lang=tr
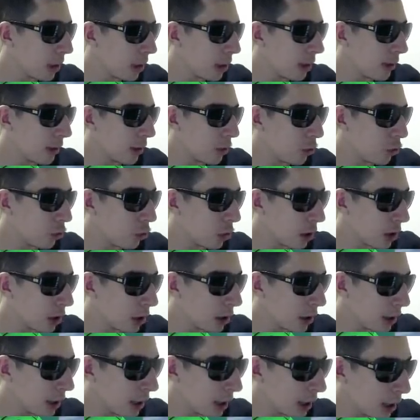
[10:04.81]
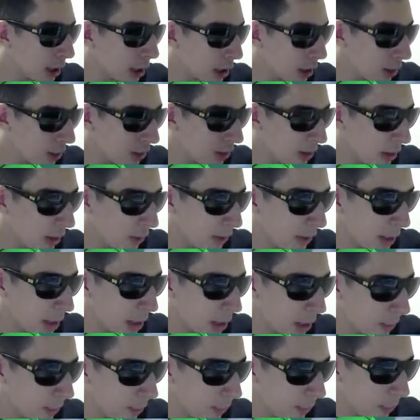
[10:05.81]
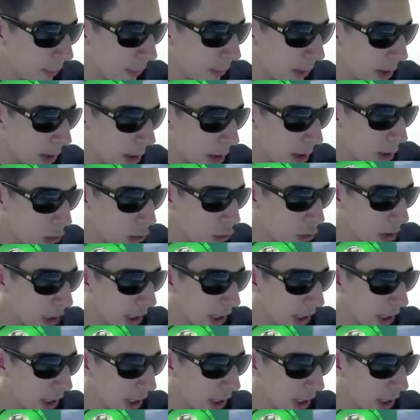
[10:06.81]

Evet şu anda ekranımızı da verelim. Çünkü